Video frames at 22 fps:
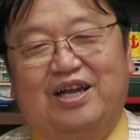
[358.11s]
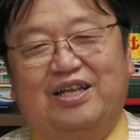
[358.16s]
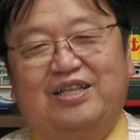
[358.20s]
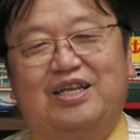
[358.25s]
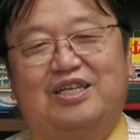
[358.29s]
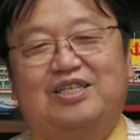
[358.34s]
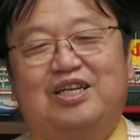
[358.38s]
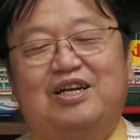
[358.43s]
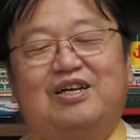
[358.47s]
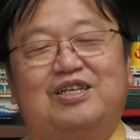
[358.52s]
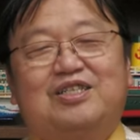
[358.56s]

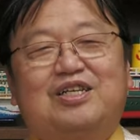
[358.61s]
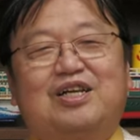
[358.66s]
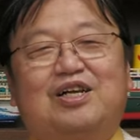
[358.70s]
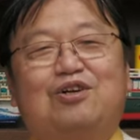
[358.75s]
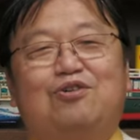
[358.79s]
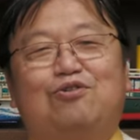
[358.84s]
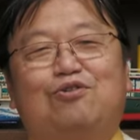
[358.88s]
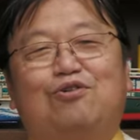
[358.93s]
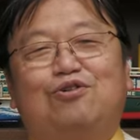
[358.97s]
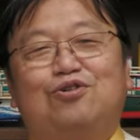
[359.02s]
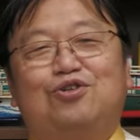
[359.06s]
で幸せ
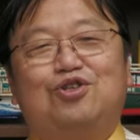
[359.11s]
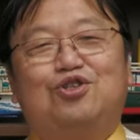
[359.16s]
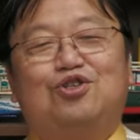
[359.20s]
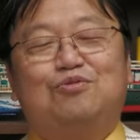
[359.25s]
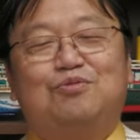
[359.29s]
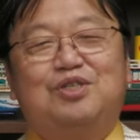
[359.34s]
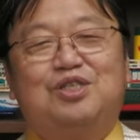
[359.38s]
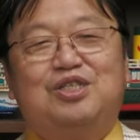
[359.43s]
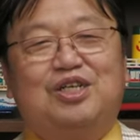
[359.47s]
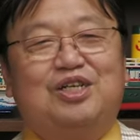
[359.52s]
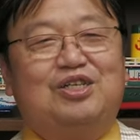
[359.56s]
な老後の趣
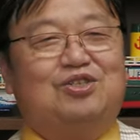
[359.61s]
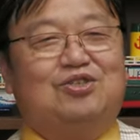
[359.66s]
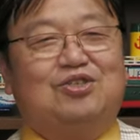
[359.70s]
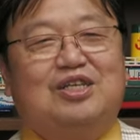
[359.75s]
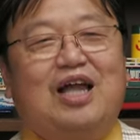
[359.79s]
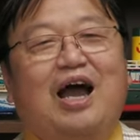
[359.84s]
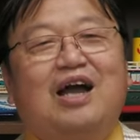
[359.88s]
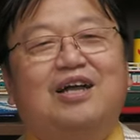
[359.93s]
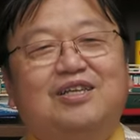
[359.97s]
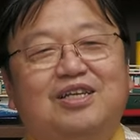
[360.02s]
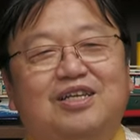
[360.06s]
味シリーズ
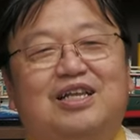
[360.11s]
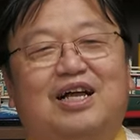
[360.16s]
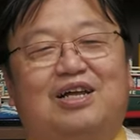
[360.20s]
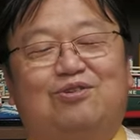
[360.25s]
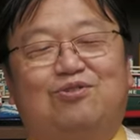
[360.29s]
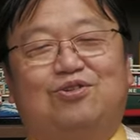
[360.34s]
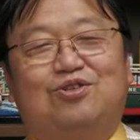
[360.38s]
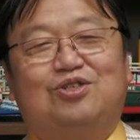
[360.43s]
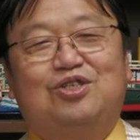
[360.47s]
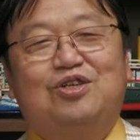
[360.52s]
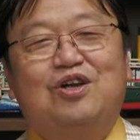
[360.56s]
だいにだ
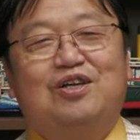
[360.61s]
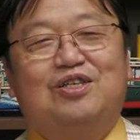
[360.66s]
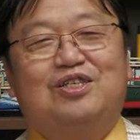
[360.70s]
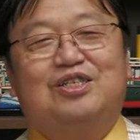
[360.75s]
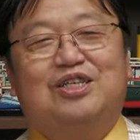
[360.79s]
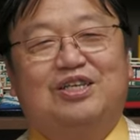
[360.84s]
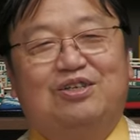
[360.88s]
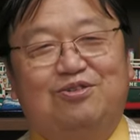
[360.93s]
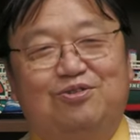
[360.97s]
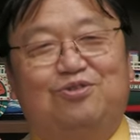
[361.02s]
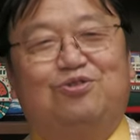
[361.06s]
んとしては「
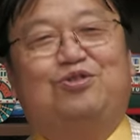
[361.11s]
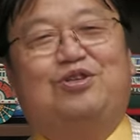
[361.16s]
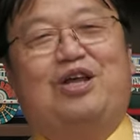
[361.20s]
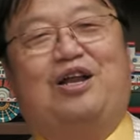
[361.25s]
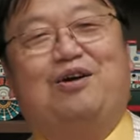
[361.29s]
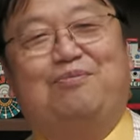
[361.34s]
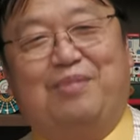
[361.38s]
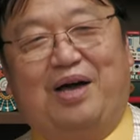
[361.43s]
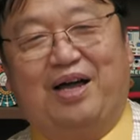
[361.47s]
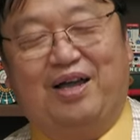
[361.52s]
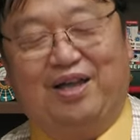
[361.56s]

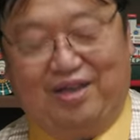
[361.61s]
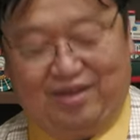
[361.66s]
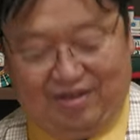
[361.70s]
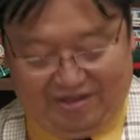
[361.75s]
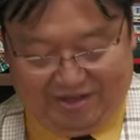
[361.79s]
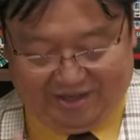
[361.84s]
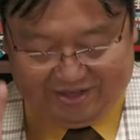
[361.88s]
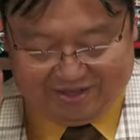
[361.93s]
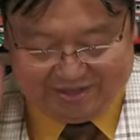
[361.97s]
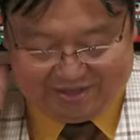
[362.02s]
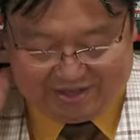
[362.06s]
シン・ウルトラマン」
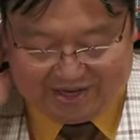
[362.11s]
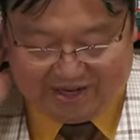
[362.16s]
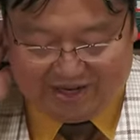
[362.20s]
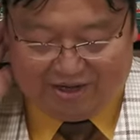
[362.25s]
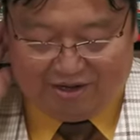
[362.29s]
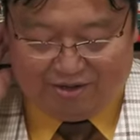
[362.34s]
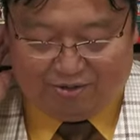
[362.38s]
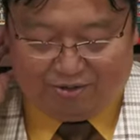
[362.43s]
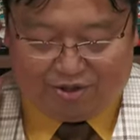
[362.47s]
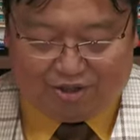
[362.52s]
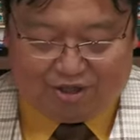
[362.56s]
ですね
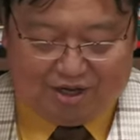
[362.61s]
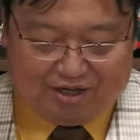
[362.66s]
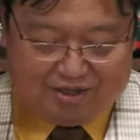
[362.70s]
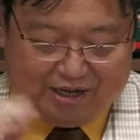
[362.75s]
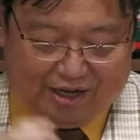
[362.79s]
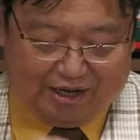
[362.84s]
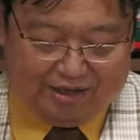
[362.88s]
としては